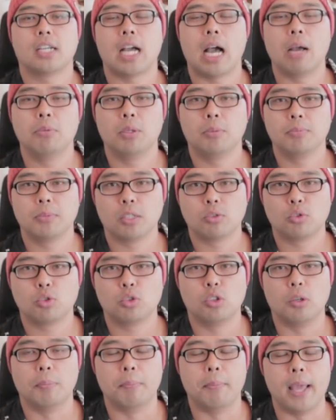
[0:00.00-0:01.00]
감염자
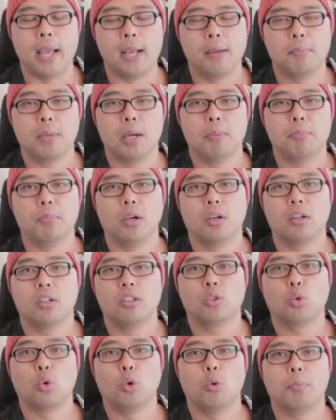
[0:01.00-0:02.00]
수 백만
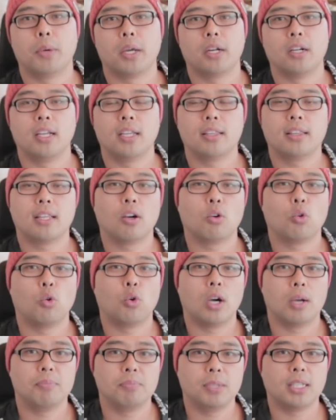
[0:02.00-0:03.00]
명을 돌파를
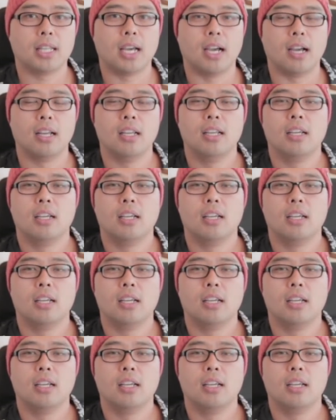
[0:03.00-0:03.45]
했다고 합니다.